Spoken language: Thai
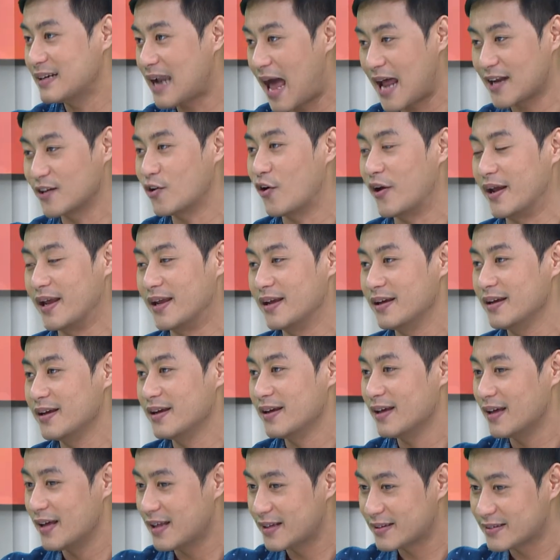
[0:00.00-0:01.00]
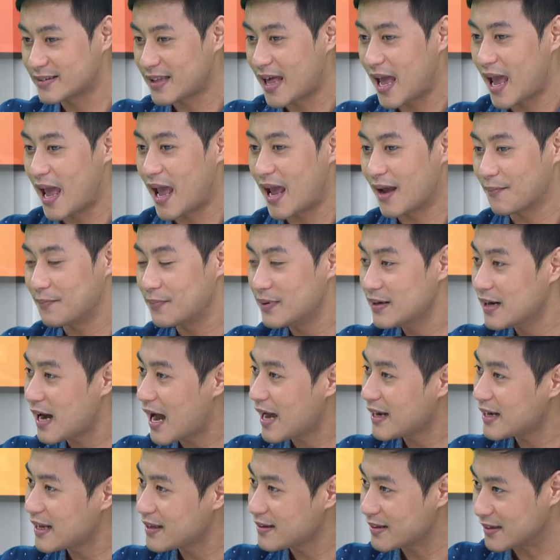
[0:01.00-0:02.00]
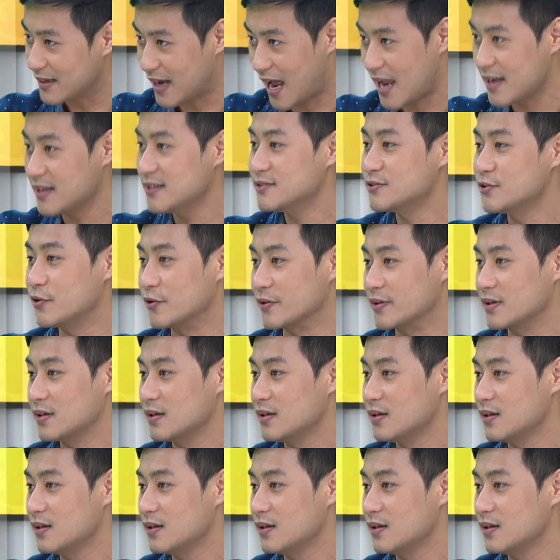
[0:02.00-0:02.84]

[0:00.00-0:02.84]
นานหน่อยแต่เพื่อให้ได้สินค้าที่สด